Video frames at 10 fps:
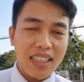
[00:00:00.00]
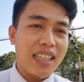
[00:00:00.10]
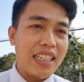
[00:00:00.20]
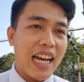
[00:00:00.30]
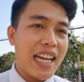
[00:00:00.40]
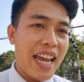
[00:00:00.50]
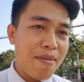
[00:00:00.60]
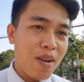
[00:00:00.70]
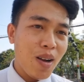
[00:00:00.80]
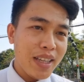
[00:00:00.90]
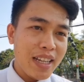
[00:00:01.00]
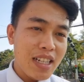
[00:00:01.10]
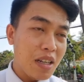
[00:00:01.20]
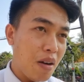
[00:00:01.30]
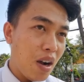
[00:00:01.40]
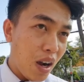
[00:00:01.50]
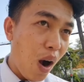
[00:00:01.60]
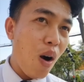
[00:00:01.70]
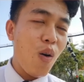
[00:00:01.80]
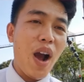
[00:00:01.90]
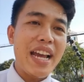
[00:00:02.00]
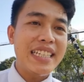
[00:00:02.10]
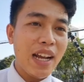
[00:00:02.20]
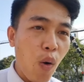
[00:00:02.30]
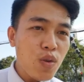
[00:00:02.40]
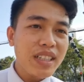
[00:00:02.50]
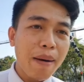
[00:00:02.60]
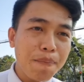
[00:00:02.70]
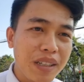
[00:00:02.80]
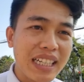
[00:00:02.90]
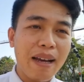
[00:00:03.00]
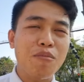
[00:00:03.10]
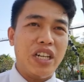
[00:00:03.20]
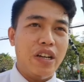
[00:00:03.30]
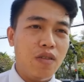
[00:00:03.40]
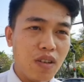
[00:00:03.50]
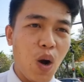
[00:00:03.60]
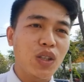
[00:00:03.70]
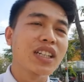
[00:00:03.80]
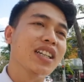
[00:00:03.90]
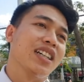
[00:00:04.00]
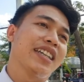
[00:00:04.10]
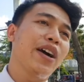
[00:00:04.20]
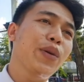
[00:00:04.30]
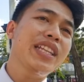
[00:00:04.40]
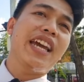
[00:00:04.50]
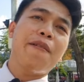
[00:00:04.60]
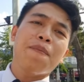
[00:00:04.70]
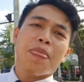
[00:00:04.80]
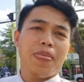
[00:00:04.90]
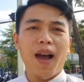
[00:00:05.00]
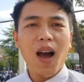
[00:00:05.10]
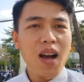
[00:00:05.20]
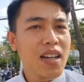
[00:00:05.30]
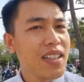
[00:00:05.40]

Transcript: hiện tại em nó chỉ được còn khoảng 615 triệu, còn thương lượng nha quý anh chị. Đó,